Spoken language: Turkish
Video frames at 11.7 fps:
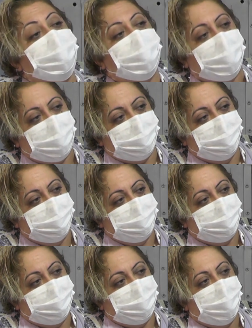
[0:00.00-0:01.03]
tekim.
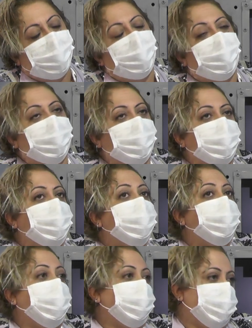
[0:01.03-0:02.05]
Hı hı. Ee, ben
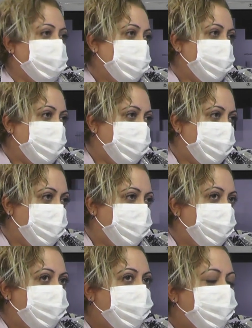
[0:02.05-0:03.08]
tek çalışmayı
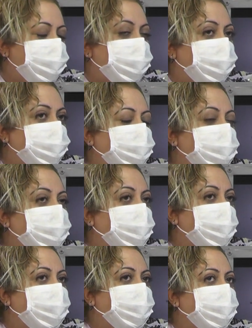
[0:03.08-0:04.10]
seviyorum. Hı hı. Çünkü
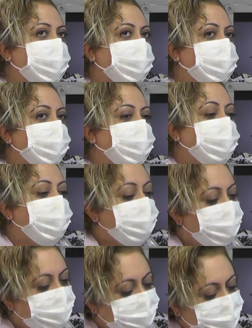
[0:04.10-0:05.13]
şöyle e,
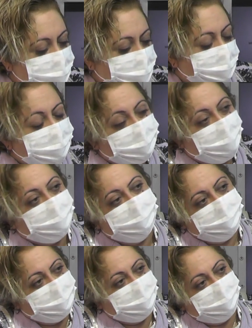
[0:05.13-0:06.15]
çok
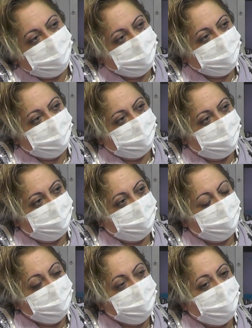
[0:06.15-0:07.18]
odaklı bir işim var
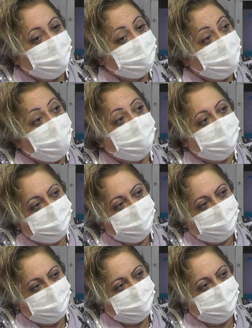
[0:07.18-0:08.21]
benim. Hata kabul
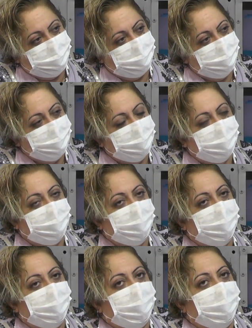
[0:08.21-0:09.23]
etmiyor.
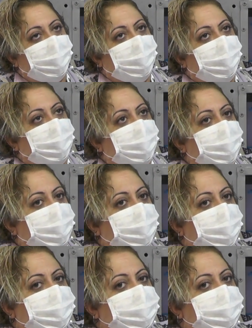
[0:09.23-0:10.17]
Ee,